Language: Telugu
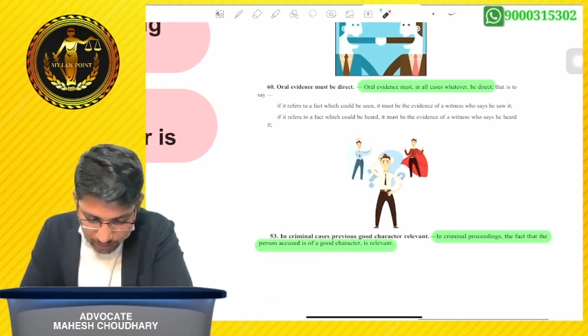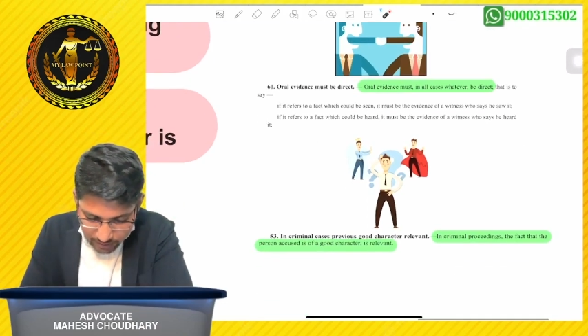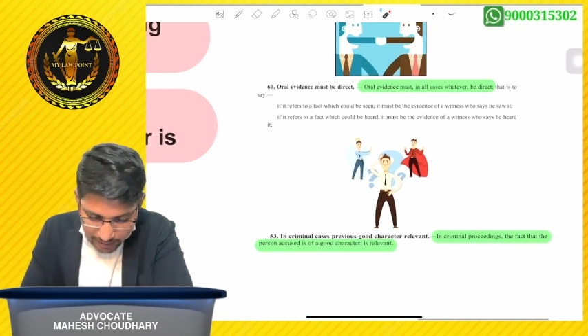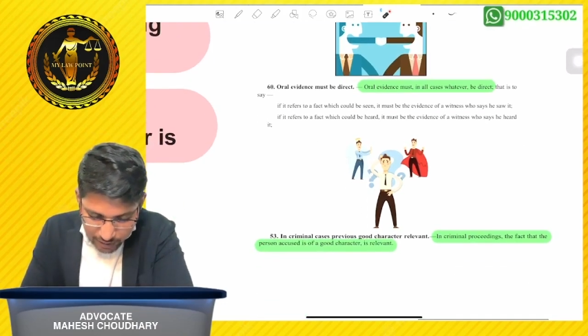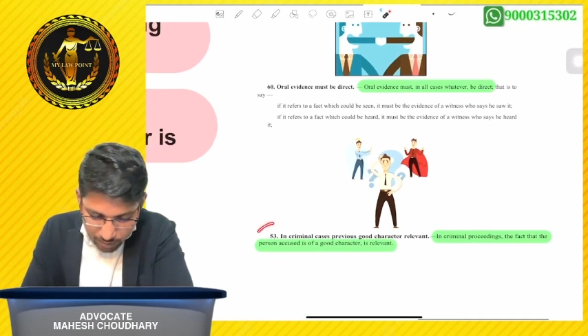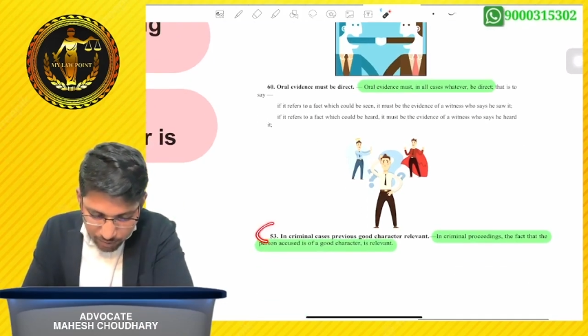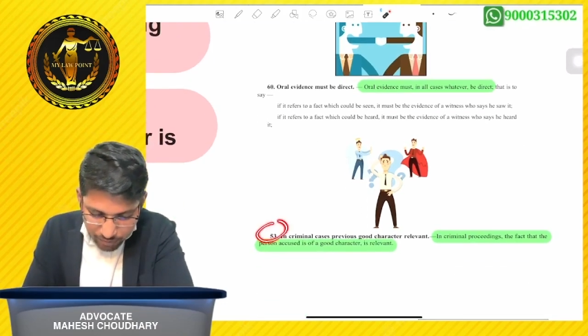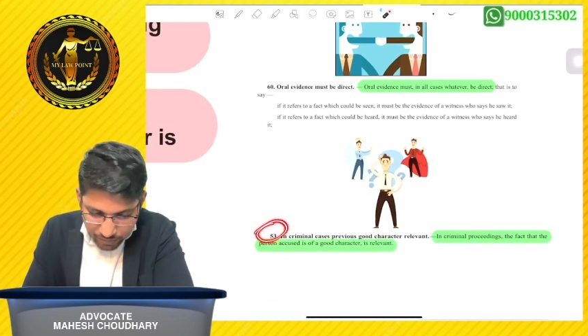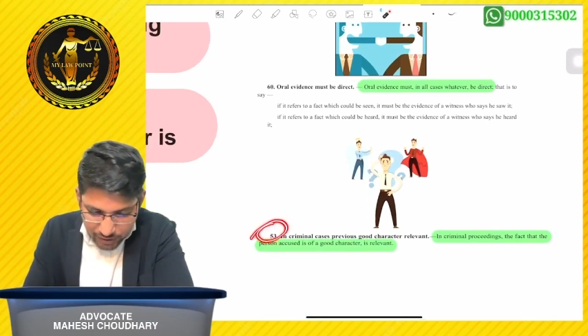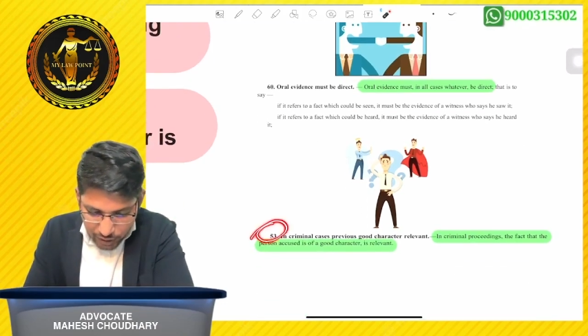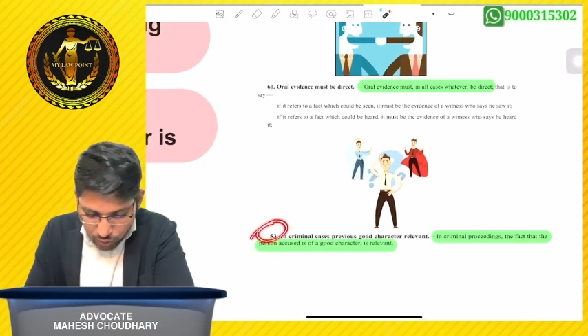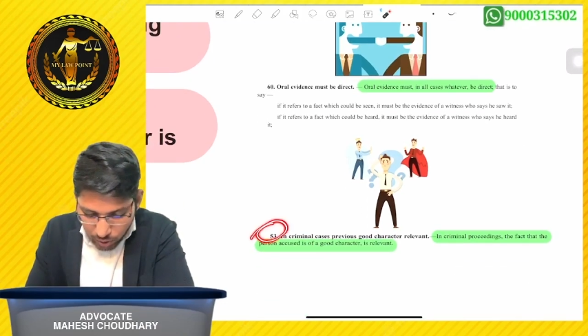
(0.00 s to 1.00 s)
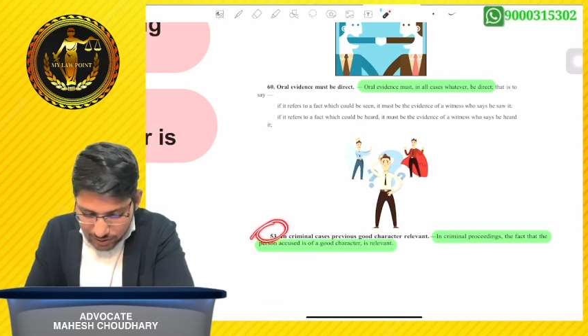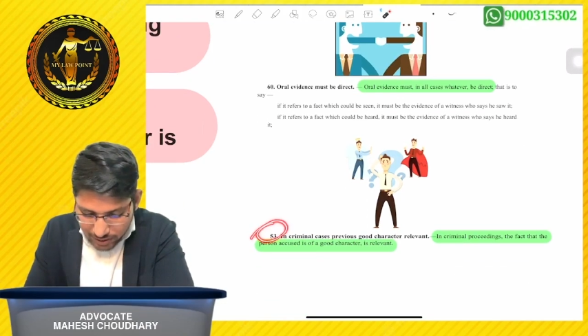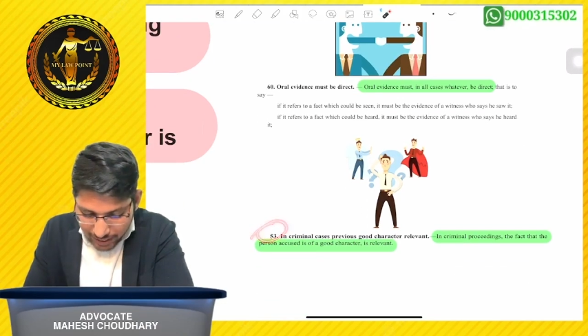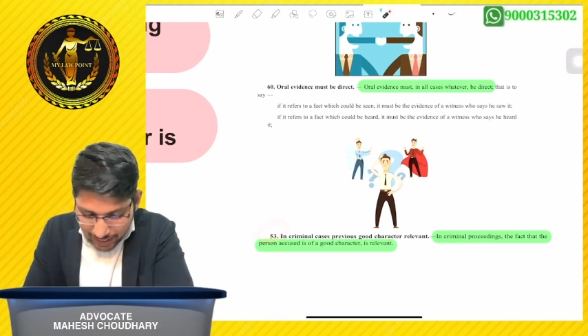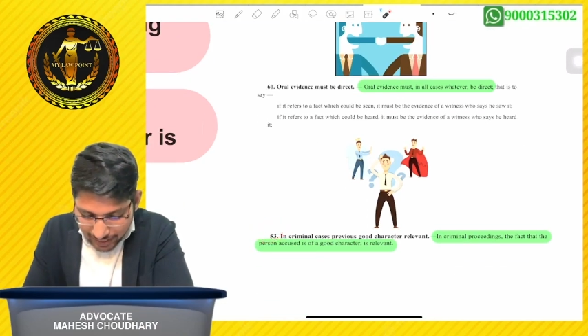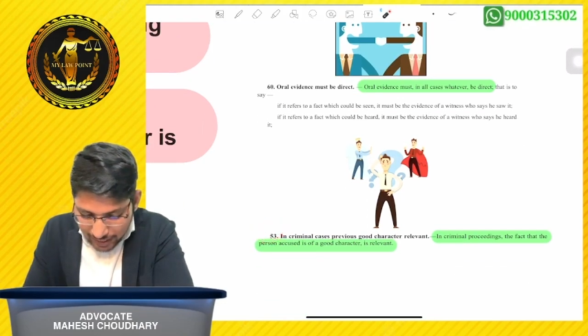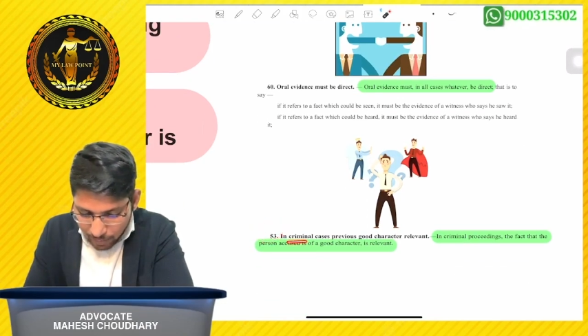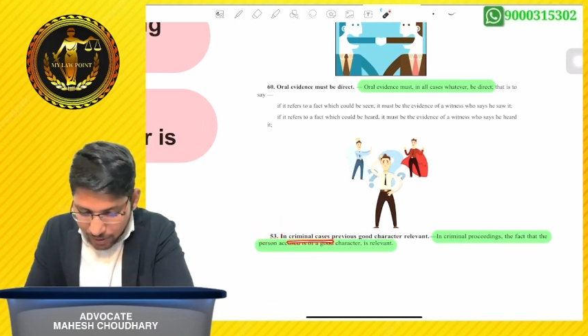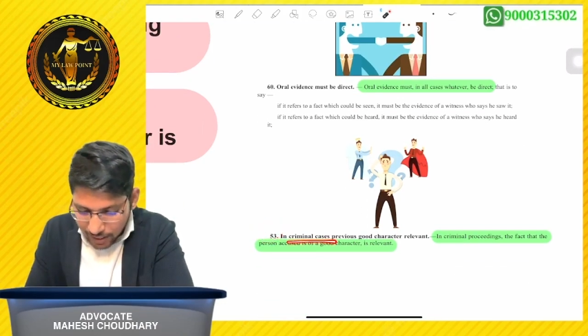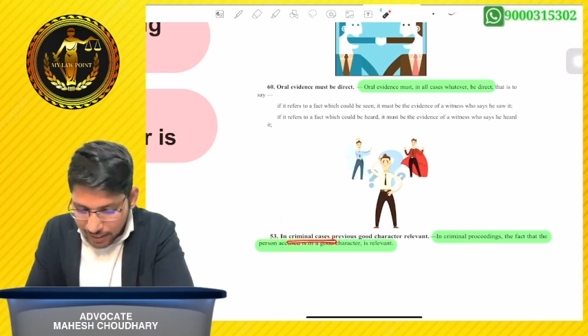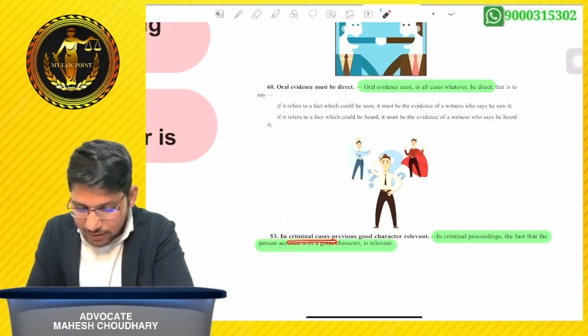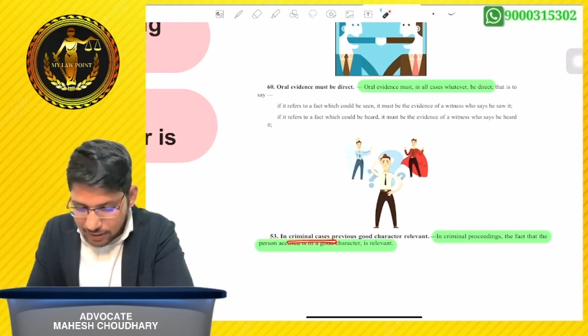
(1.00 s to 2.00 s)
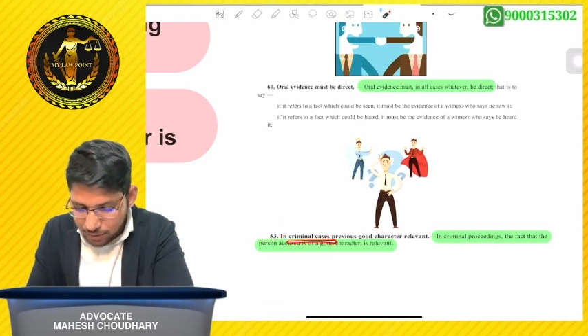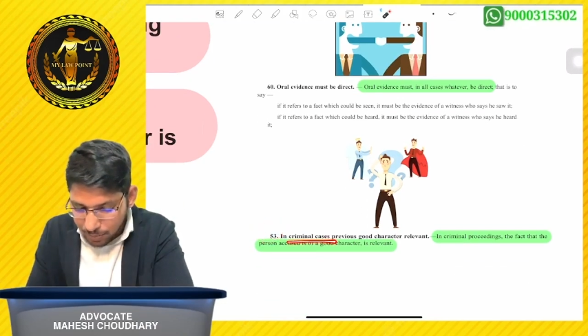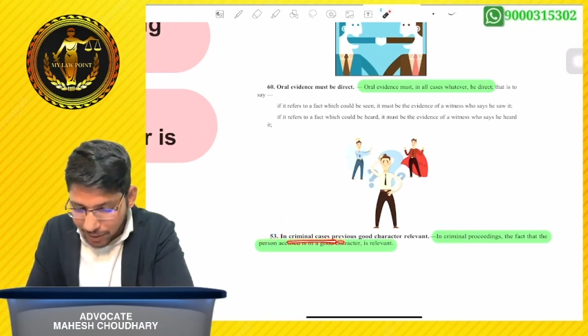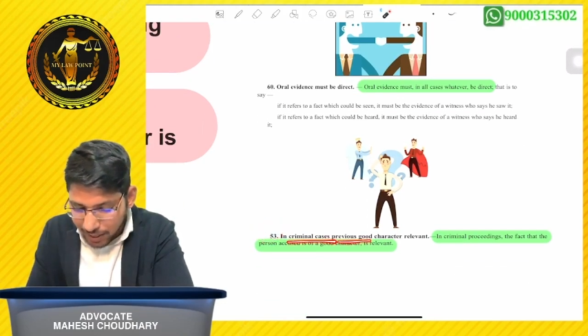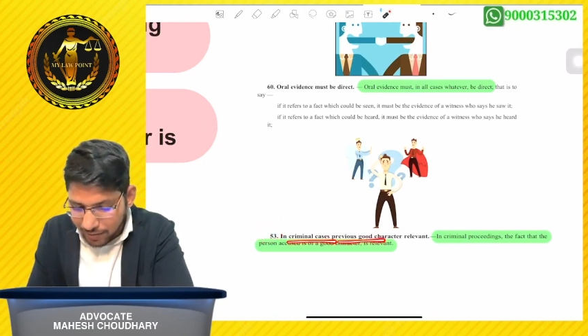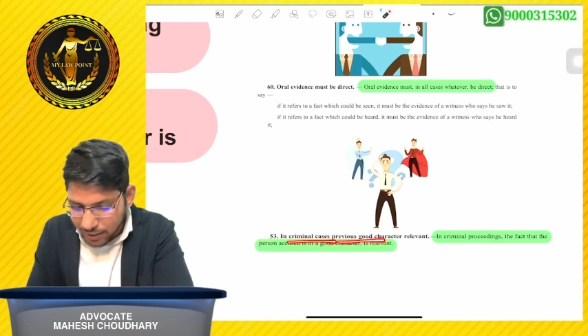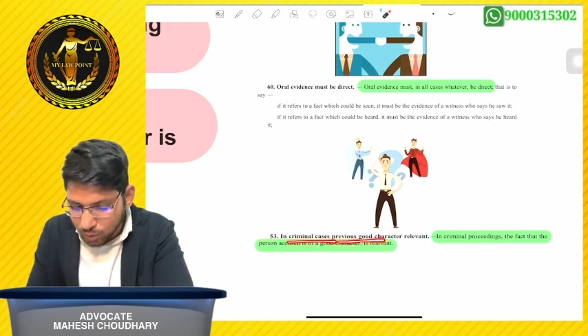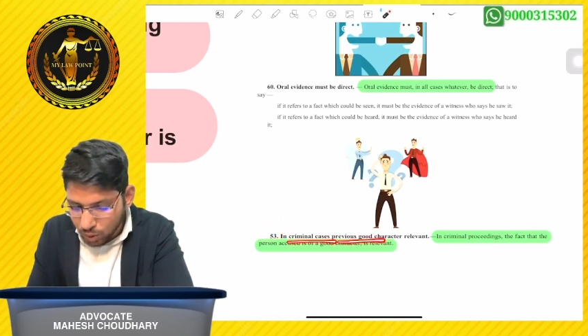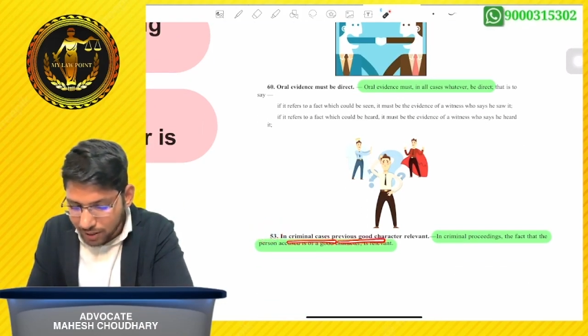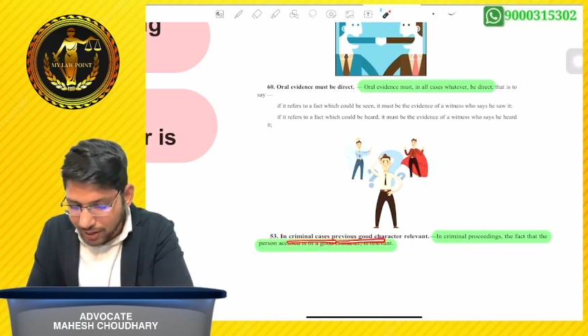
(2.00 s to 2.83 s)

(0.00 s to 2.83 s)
సెక్షన్ నెంబర్ ఫిఫ్టీ త్రీ చూడండి సార్ ఇన్ క్రిమినల్ కేసెస్ ప్రీవియస్ గుడ్